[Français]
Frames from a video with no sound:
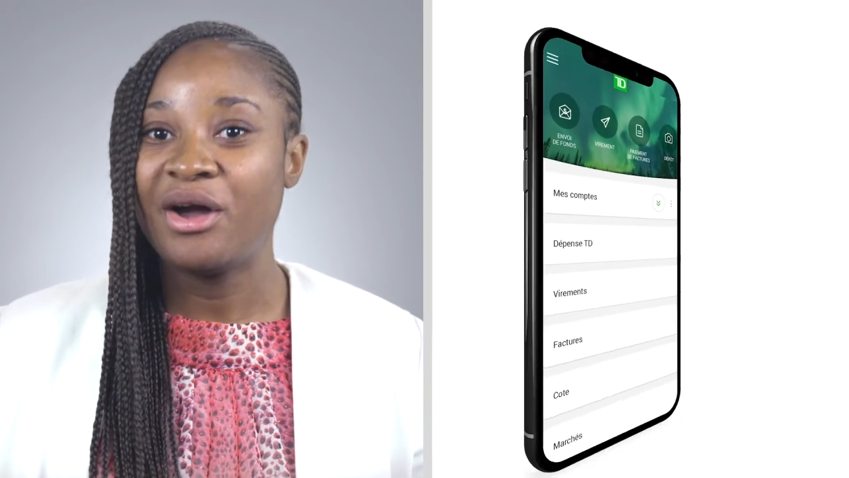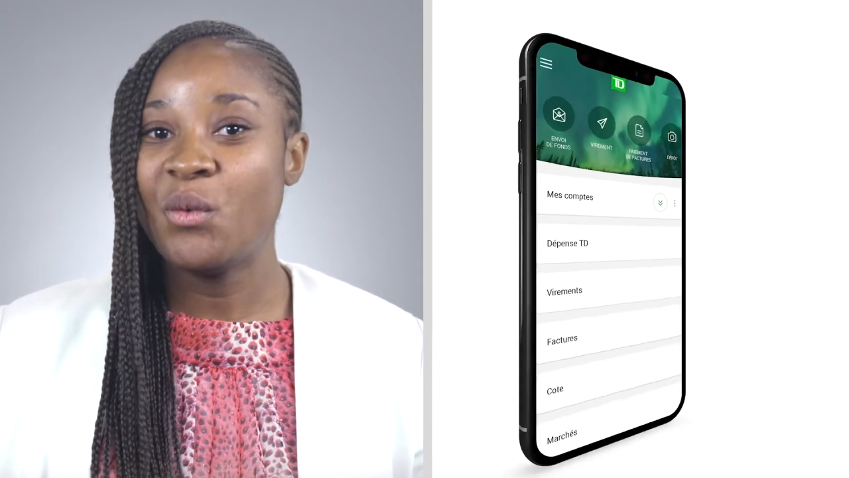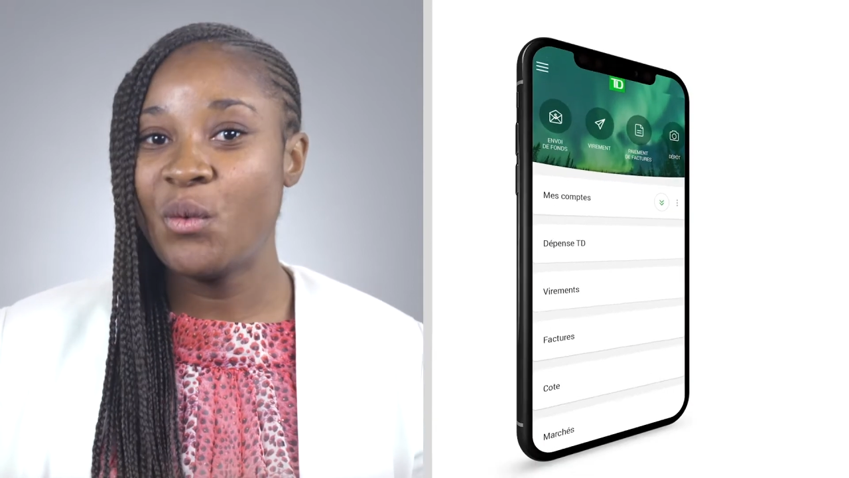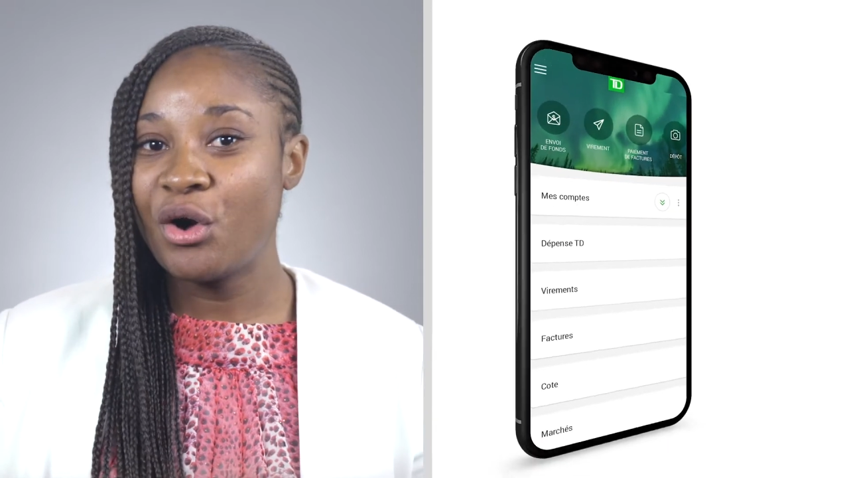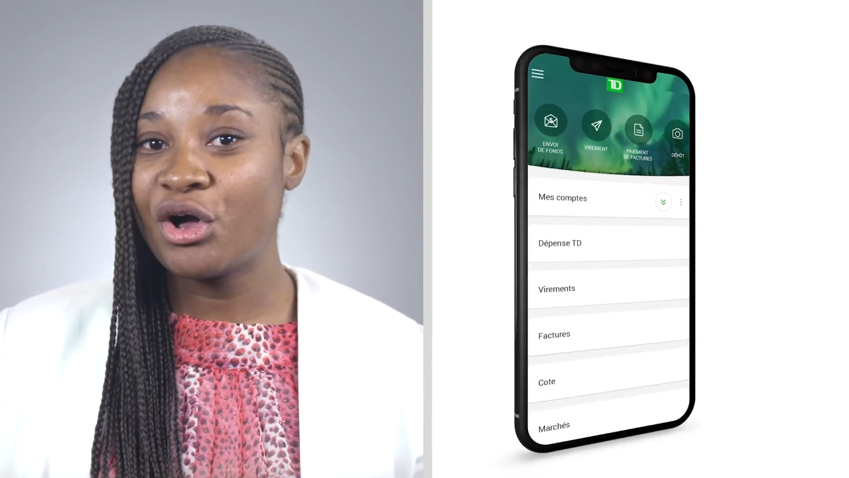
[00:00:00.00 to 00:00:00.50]

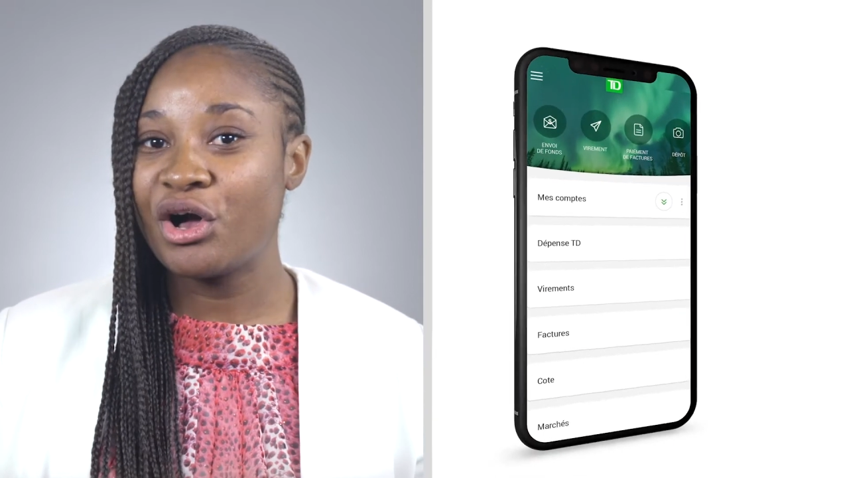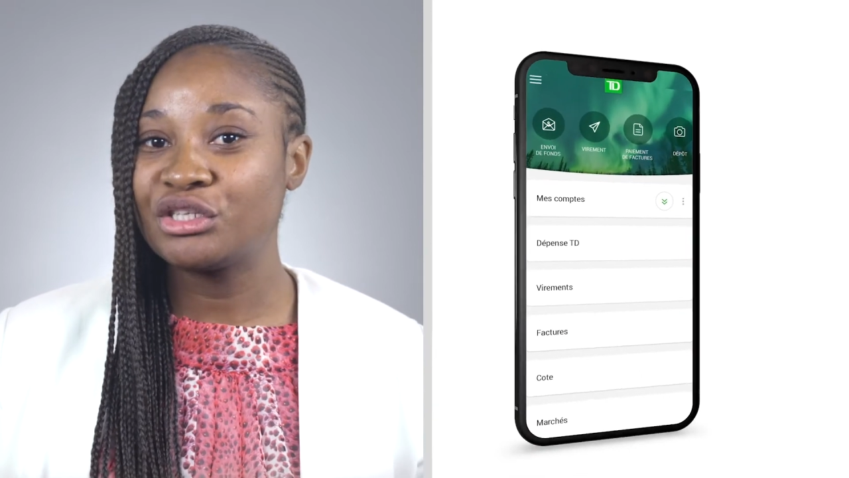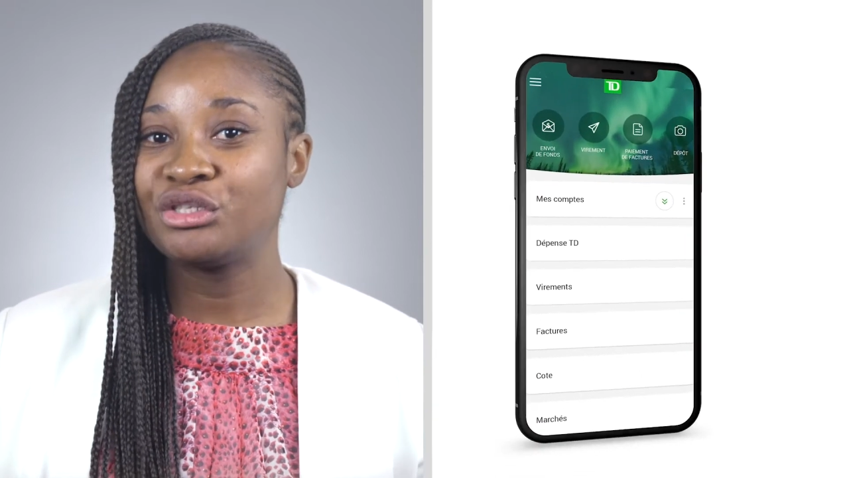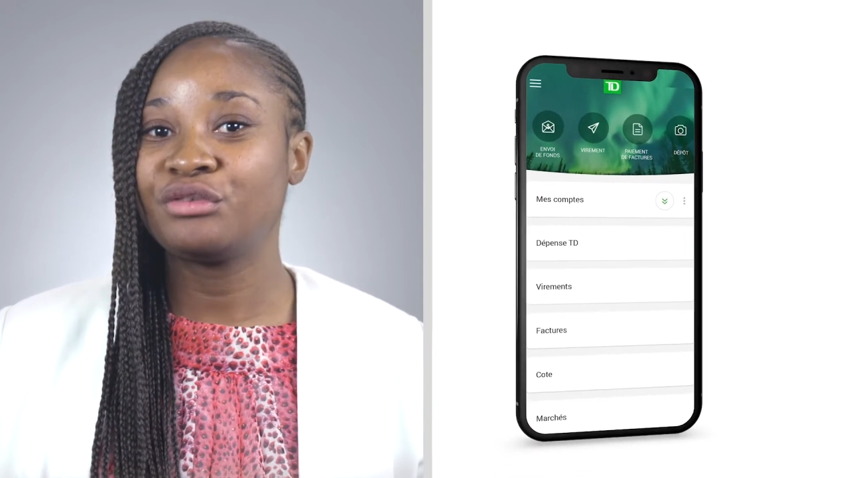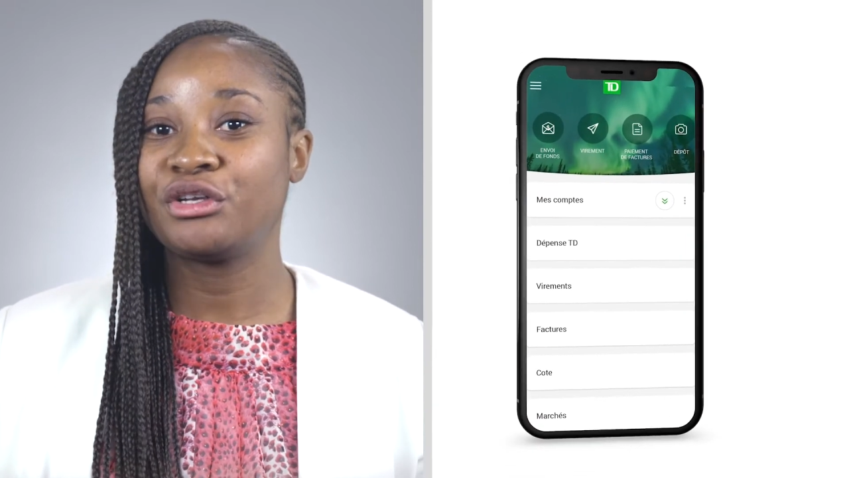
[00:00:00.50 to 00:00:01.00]
ou encore
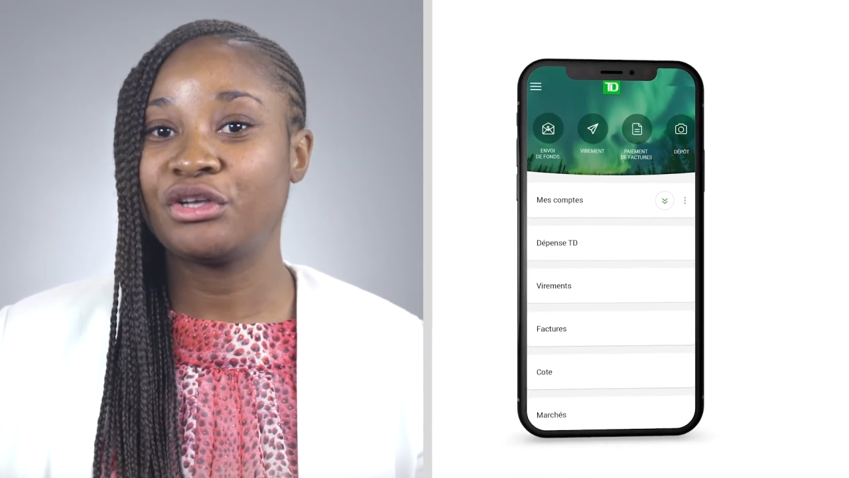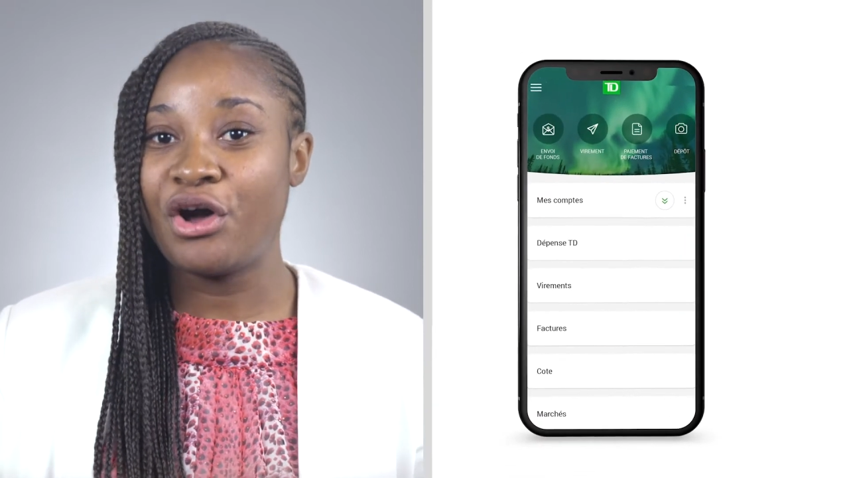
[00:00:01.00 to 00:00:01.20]
sur votre